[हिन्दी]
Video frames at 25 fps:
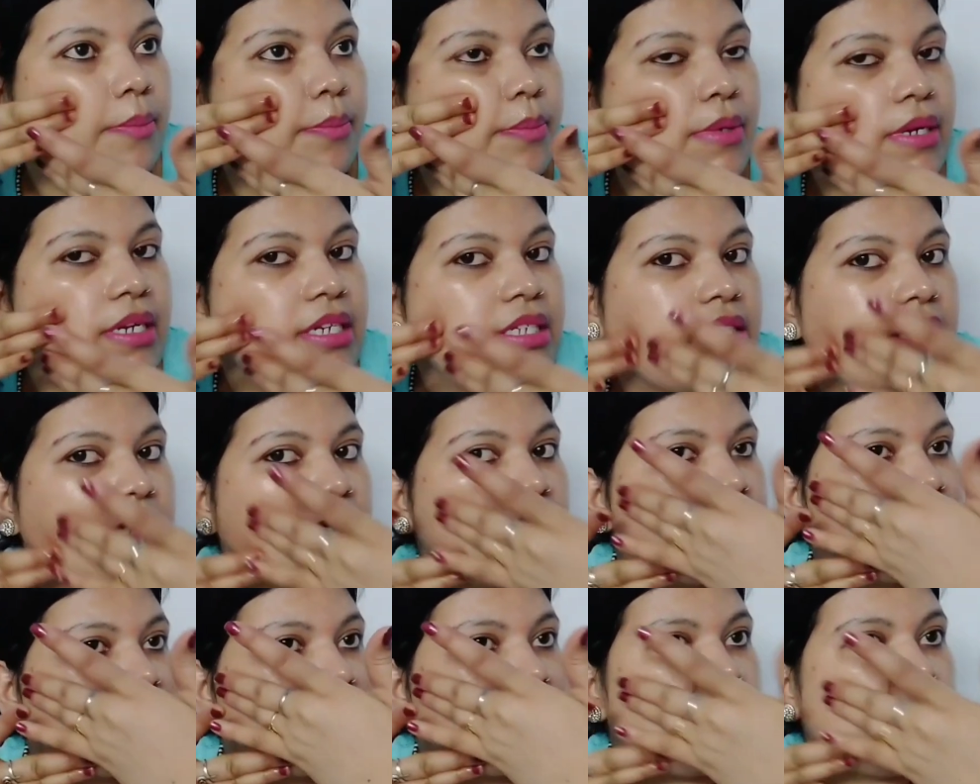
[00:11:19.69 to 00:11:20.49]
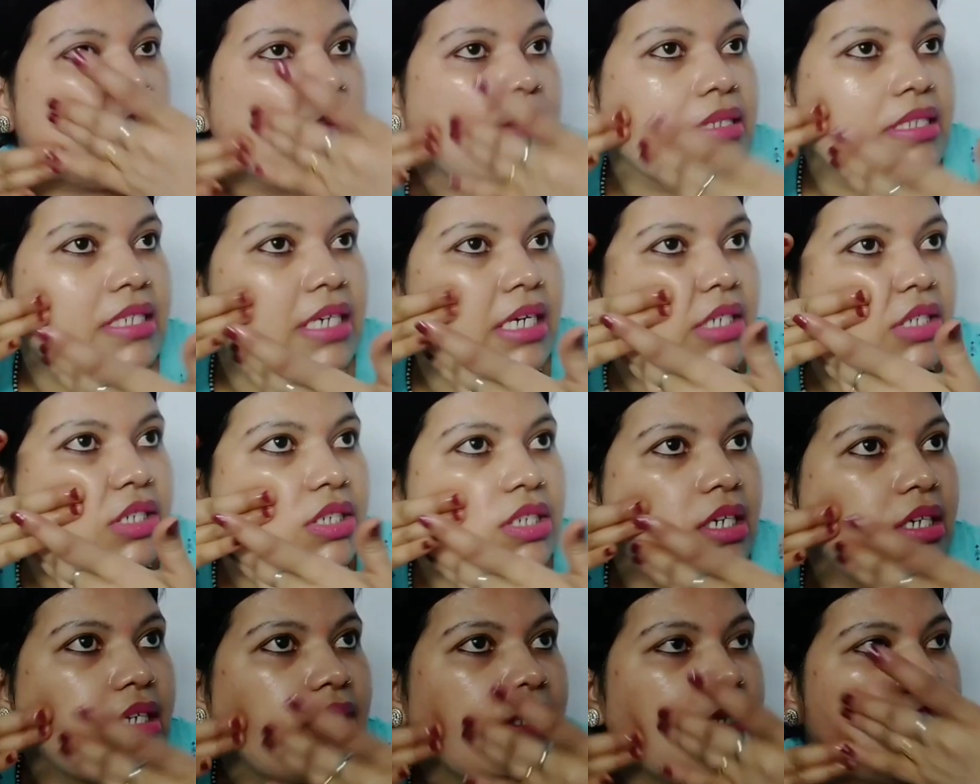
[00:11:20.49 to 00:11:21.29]
अपने चिक्स की
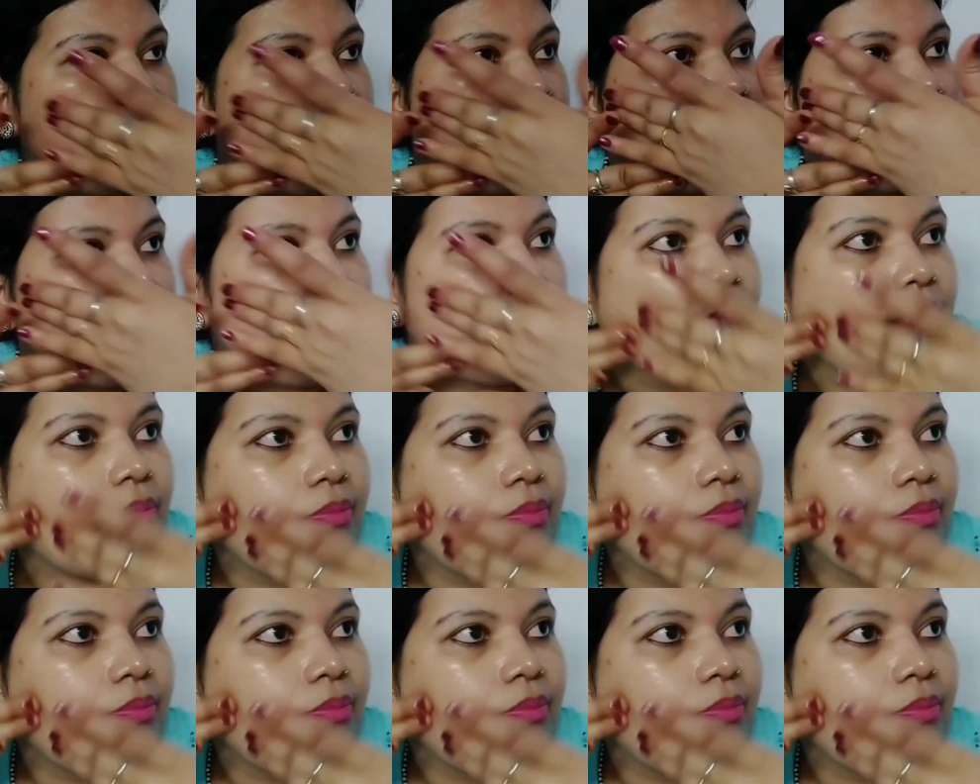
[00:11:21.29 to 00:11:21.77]
मसाज करनी है